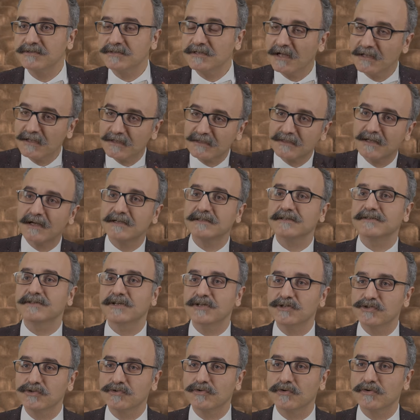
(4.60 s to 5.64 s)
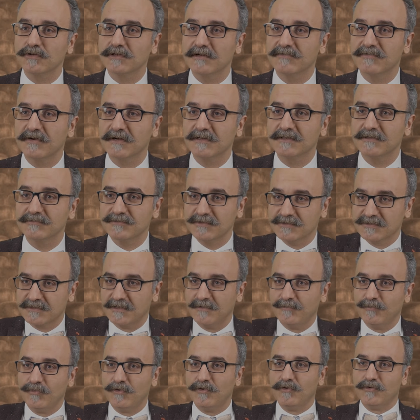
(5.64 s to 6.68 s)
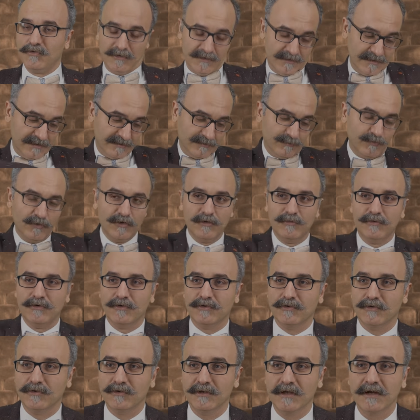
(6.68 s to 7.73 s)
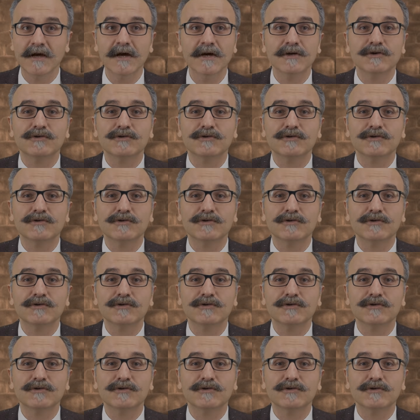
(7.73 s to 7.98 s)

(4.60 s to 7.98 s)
Silahları da artık değişik koyuyorlar farkında mısınız? Eskiden hep böyle koyuyorlar artık böyle böyle koyuyorlar.